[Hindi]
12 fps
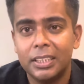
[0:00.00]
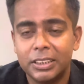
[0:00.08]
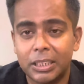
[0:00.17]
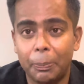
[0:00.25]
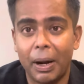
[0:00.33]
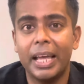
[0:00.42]

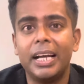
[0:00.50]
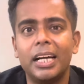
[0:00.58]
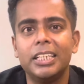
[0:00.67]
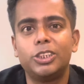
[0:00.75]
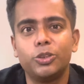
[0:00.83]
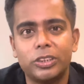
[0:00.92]
सप्लाई का
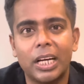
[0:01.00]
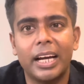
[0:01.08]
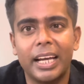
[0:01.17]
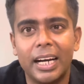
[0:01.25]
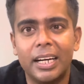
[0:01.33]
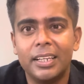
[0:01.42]
इश्यूज आ
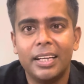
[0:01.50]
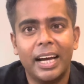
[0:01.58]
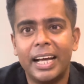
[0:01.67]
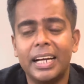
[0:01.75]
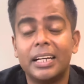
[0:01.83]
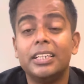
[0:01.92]
गया
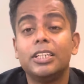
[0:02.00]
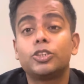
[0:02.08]
है ना